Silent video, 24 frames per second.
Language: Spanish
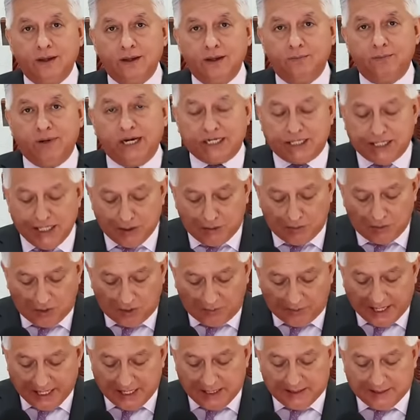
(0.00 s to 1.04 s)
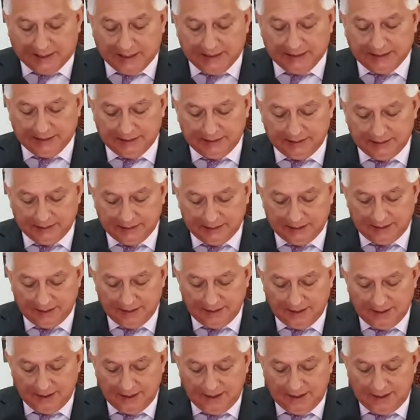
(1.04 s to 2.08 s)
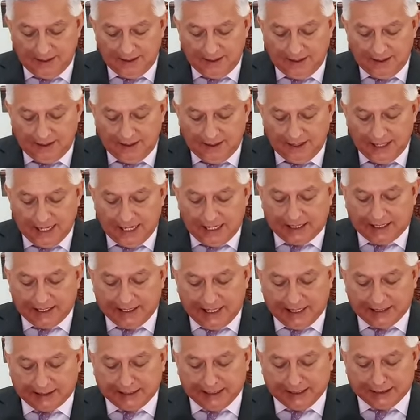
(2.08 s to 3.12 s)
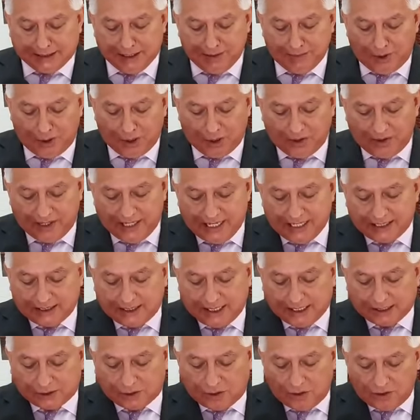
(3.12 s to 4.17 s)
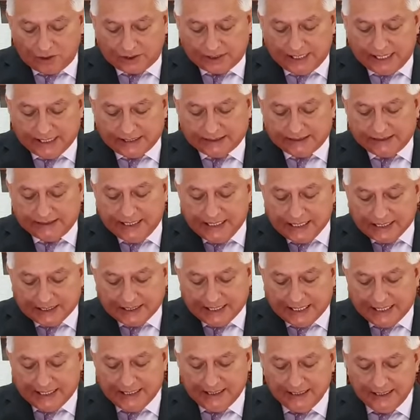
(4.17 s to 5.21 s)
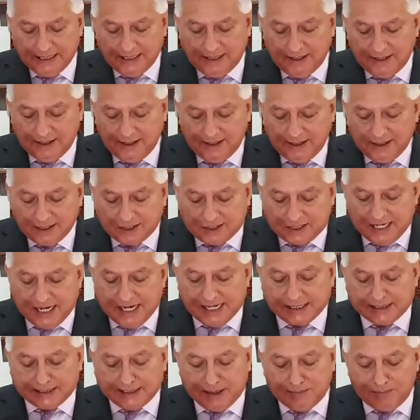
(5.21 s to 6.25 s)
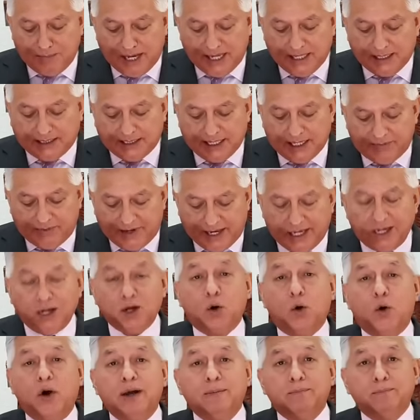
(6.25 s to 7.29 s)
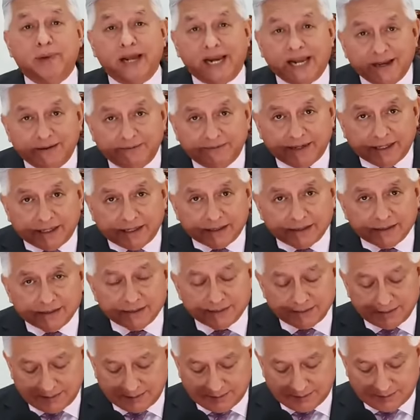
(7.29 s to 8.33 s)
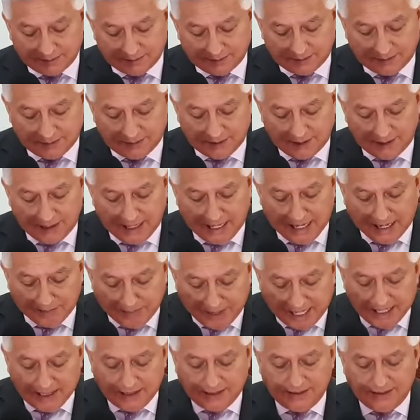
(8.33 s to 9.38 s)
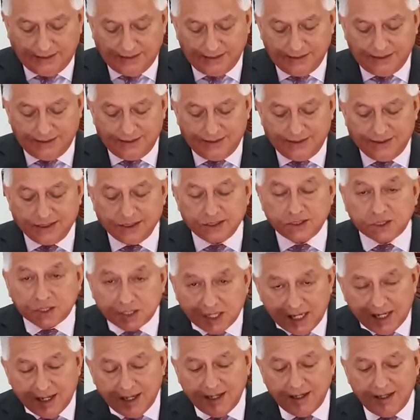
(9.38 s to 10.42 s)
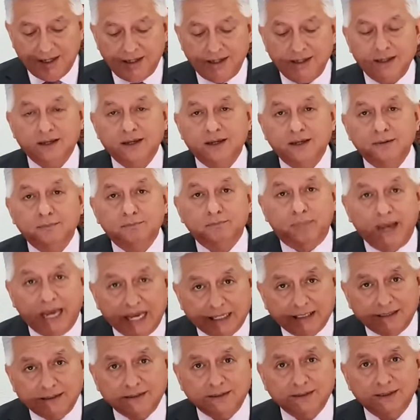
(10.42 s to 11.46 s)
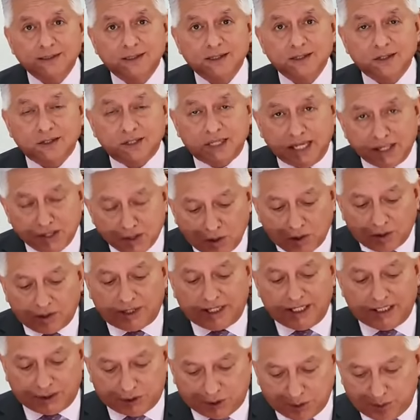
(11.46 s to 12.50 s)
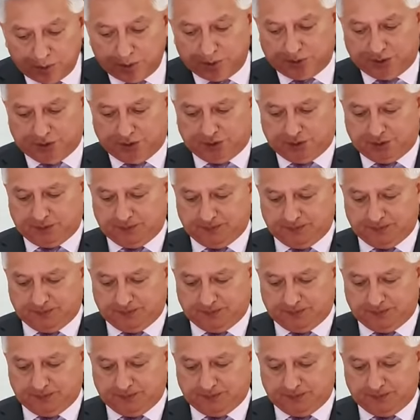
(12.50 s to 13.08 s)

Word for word: Versículo 20, el que da testimonio de estas cosas dice, ciertamente vengo en breve. Amén, sí, ven Señor Jesús.